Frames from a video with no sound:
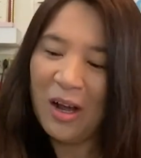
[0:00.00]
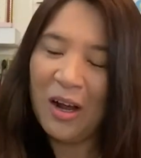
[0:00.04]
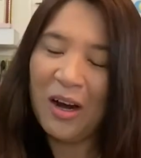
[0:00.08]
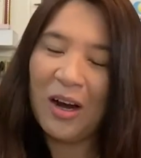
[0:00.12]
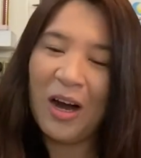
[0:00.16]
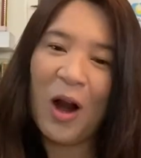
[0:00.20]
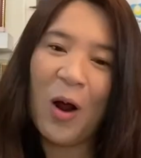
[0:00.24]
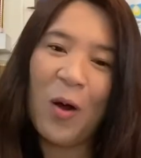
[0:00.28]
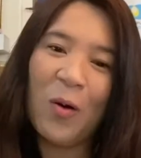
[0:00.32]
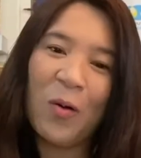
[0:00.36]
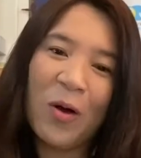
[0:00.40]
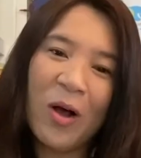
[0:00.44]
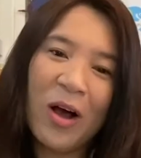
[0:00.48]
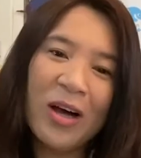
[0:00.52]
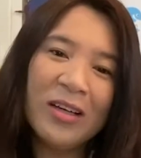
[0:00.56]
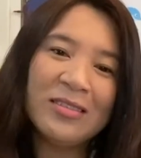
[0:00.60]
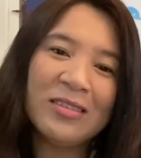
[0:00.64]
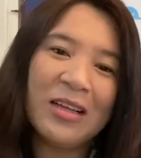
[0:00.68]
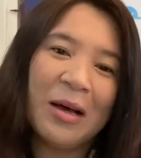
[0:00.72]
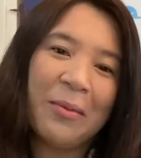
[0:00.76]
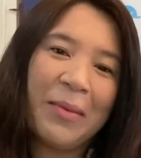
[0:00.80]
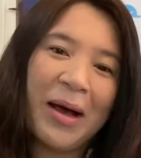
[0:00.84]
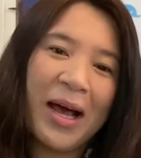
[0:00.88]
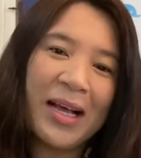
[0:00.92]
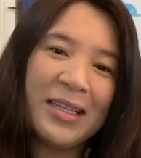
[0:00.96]
เราก็
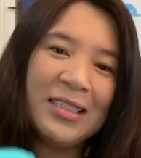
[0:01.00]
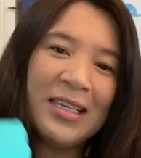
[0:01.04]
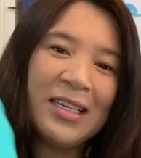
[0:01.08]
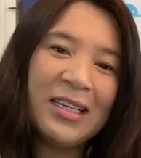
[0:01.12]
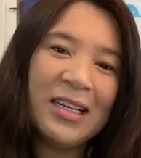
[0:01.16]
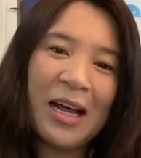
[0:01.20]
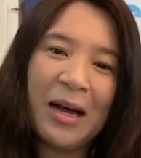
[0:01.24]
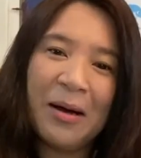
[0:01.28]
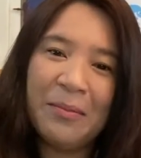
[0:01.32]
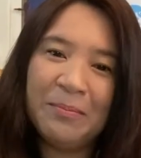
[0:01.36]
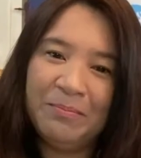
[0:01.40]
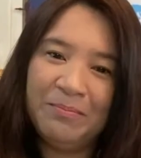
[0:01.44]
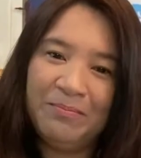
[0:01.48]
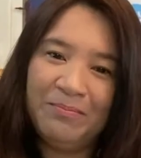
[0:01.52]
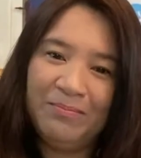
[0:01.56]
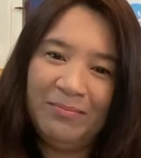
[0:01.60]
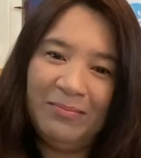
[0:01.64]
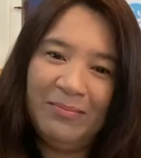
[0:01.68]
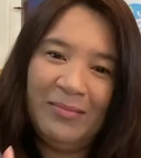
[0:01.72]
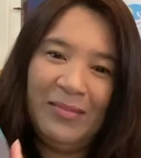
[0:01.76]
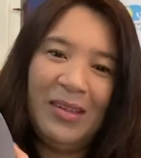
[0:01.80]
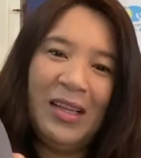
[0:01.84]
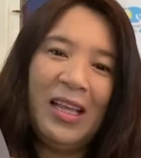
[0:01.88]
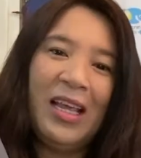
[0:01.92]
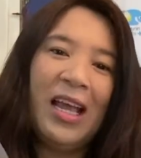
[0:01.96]
สามารถที่จะ
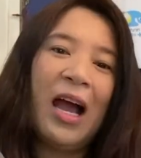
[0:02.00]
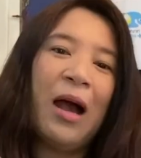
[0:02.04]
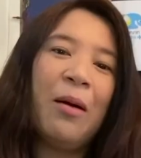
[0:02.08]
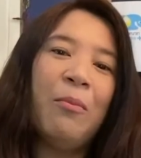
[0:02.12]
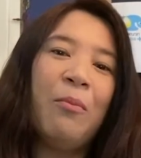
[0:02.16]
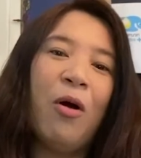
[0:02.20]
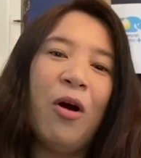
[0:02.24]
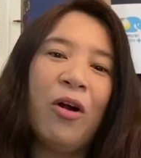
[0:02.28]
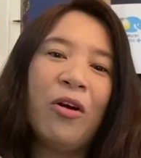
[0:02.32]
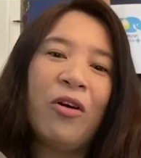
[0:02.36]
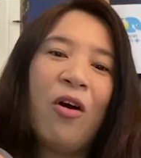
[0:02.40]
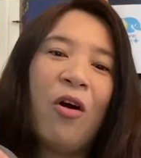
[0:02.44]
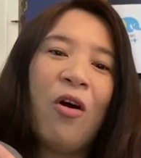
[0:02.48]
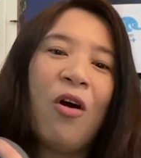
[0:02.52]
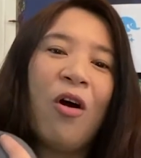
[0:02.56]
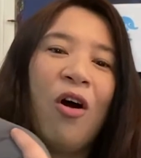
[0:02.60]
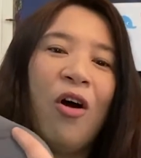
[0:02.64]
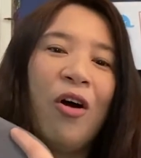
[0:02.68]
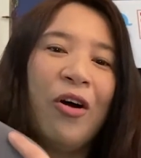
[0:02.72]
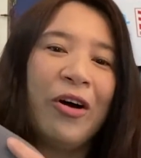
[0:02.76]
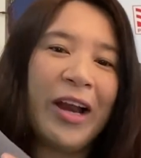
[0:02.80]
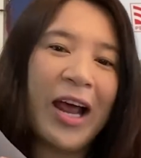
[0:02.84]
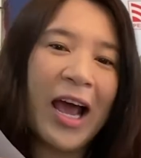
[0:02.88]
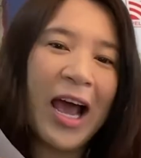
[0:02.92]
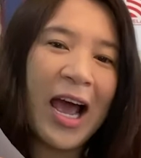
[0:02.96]
นำนี่ค่ะหมอนรองค
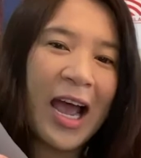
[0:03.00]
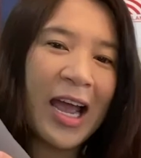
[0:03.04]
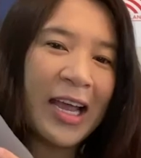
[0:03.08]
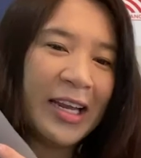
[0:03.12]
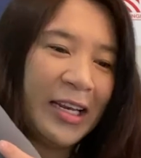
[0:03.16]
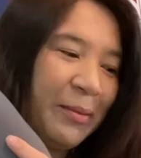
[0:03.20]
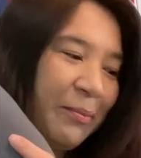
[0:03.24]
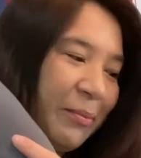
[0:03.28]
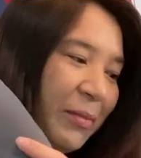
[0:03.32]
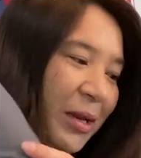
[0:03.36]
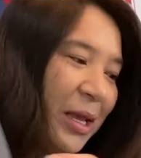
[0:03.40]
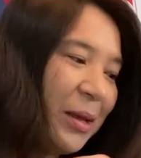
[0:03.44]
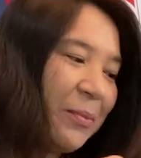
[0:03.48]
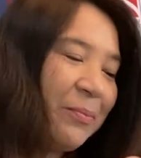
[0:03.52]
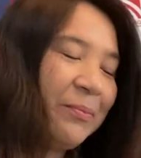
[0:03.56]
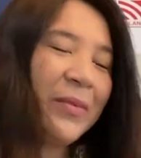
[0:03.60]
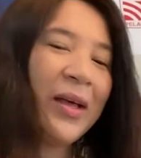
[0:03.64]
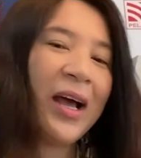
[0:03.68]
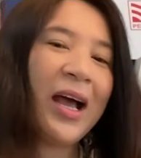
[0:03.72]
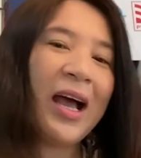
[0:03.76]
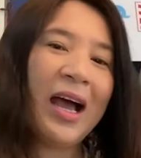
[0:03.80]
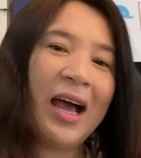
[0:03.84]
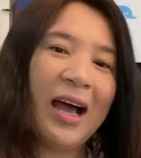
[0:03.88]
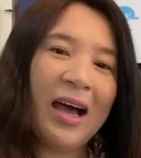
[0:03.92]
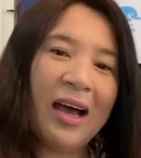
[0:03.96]
อได้นิ่
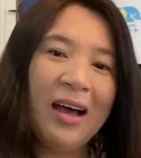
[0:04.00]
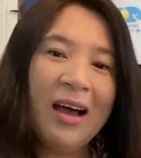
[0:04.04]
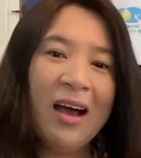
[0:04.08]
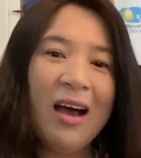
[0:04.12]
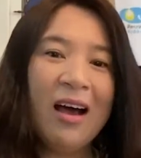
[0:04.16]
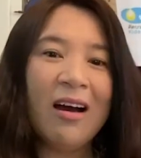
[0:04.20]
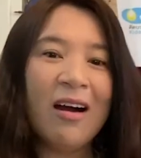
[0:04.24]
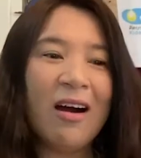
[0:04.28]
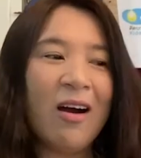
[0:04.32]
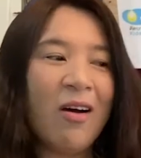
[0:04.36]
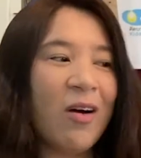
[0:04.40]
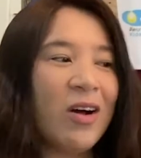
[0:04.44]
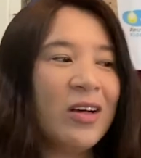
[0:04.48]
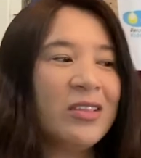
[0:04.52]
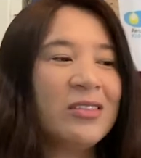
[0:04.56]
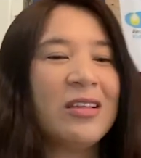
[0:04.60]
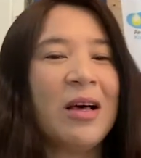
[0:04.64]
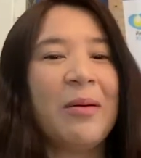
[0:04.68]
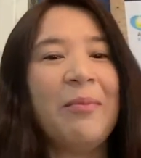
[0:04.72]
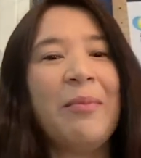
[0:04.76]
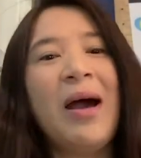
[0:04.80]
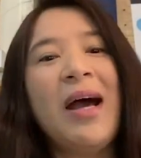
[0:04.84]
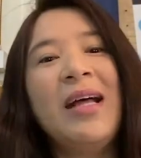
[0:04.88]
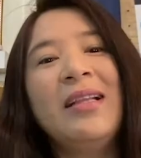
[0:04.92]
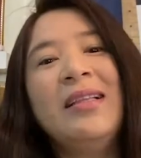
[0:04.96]
มๆนะคะ เราก็
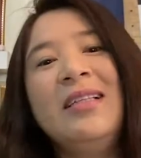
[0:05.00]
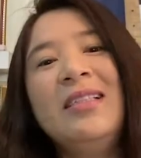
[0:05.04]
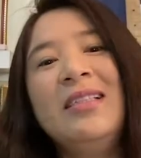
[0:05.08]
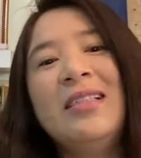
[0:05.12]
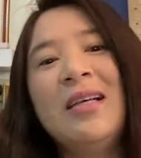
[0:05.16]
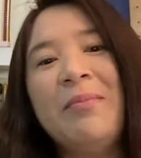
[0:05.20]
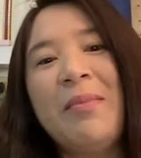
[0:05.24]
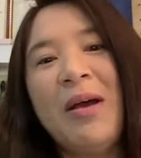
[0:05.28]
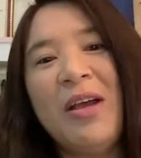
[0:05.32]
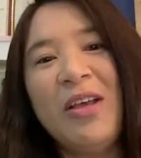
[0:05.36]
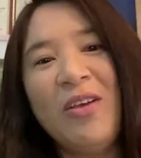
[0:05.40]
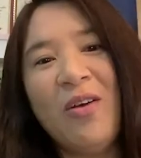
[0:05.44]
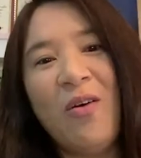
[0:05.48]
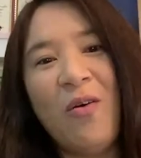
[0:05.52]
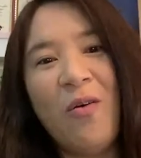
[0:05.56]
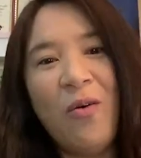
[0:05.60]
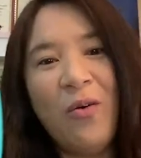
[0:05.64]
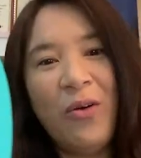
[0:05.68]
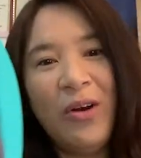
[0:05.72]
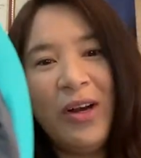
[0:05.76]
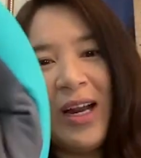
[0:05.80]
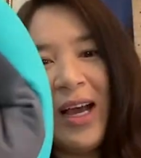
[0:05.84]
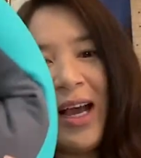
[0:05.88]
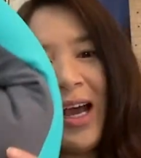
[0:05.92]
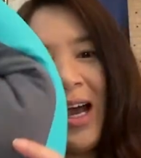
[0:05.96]
สามารถที่จะมาโย
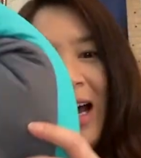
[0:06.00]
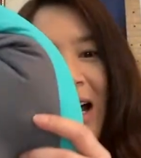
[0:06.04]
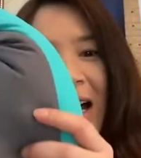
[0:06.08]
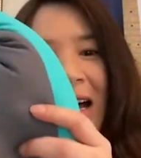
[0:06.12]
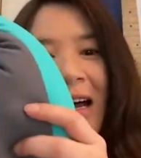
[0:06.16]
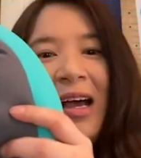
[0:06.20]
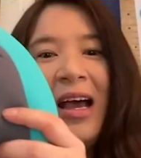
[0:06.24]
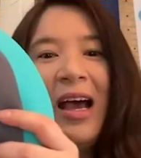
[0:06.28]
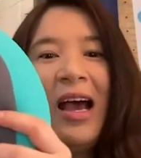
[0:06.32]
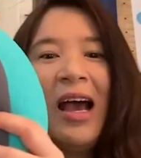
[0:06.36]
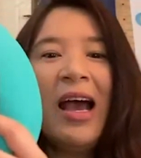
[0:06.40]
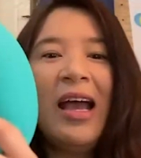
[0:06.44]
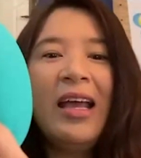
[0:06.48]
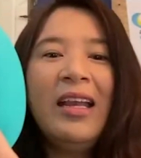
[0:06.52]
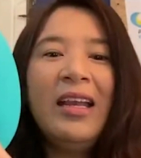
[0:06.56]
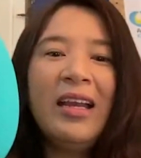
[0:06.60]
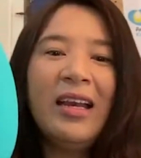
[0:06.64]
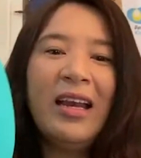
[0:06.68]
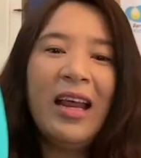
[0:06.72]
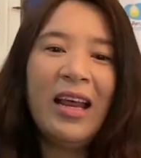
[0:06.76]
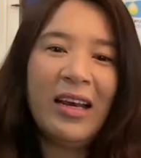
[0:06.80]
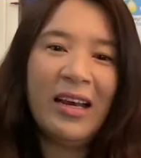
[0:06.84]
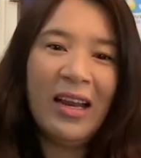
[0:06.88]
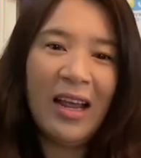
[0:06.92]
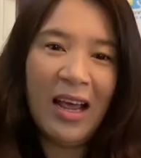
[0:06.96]
นนะคะให้
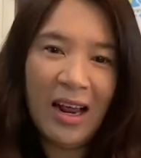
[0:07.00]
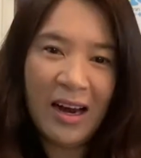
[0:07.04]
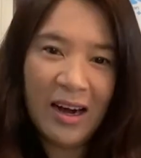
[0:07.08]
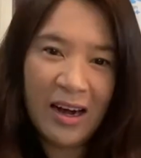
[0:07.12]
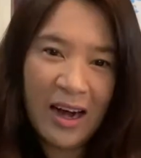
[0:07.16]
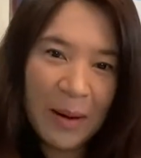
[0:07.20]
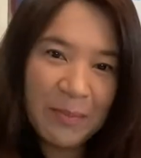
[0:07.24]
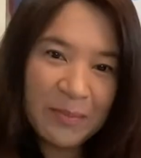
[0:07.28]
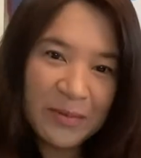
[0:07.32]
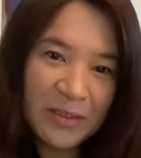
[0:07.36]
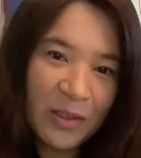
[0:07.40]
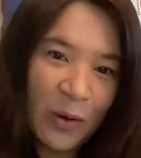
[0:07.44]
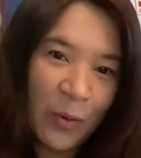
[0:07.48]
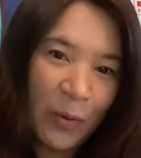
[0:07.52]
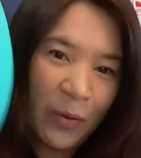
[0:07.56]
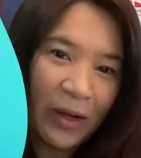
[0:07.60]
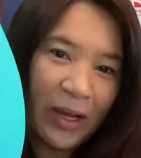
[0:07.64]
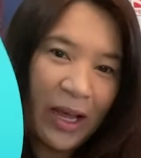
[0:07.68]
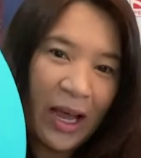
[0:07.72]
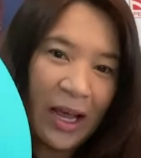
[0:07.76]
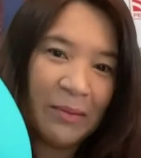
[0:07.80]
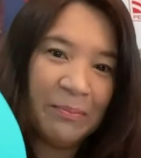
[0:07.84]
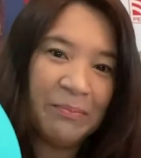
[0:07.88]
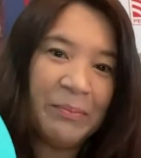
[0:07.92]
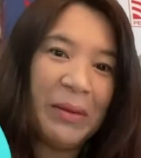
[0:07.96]
เด็กๆ เนี่ยรับส่ง
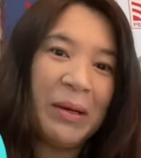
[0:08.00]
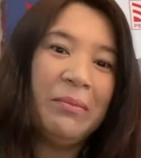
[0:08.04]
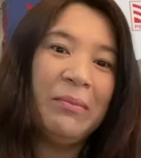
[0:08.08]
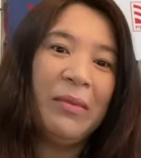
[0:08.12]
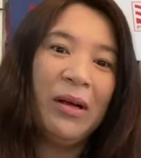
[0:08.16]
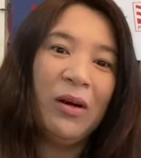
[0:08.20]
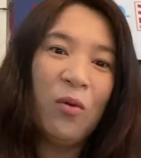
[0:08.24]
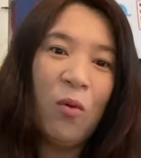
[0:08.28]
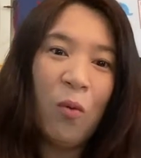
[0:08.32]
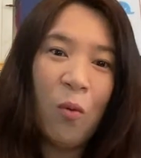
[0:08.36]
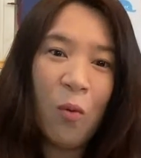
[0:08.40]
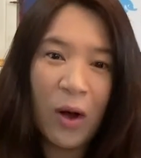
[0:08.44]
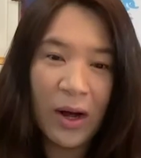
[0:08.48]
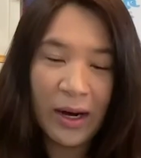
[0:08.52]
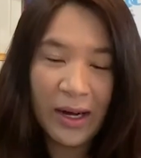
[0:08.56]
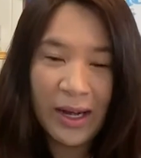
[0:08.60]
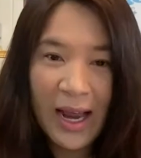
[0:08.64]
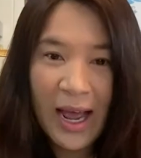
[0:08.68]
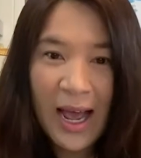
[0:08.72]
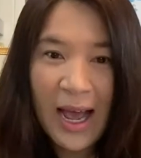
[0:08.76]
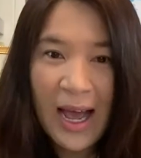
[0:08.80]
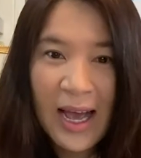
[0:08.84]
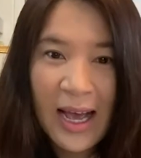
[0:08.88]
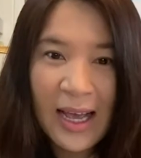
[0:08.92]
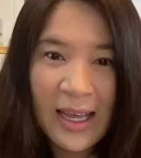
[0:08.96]
กันเป็นเหมือนห่วง
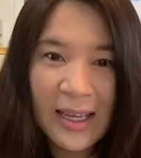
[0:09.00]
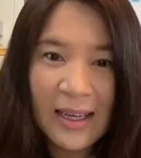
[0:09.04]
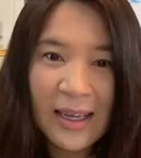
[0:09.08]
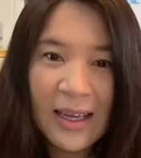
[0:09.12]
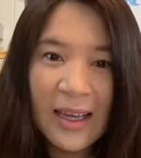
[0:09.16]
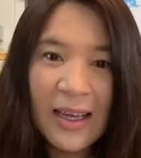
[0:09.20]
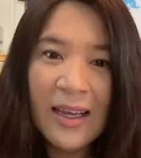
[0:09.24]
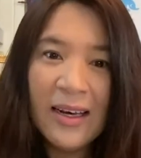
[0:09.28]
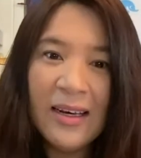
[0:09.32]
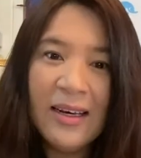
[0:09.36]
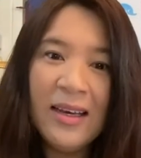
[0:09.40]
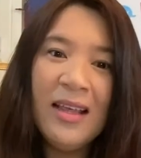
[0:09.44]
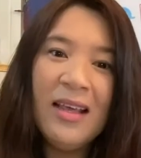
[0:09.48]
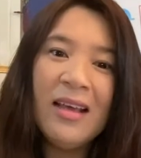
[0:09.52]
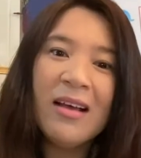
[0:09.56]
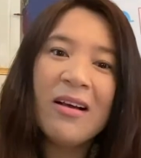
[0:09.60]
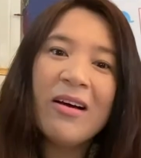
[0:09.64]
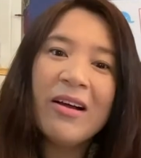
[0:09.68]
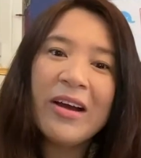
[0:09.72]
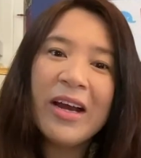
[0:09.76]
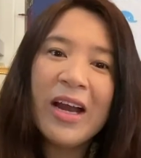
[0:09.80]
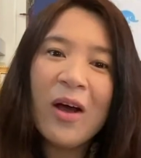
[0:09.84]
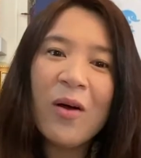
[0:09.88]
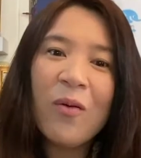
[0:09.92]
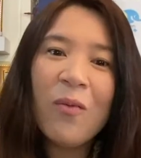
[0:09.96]
ได้ นี่
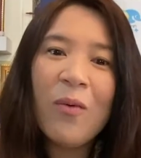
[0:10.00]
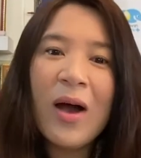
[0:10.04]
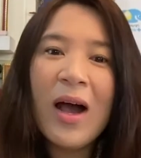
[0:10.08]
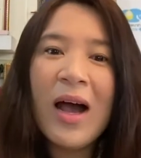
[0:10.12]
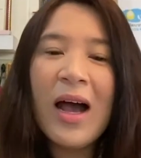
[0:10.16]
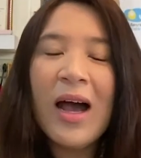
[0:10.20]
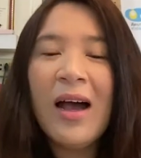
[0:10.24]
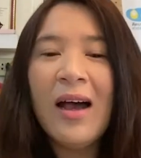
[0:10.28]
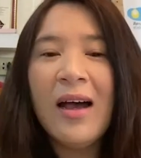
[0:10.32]
ก็เรียกว่า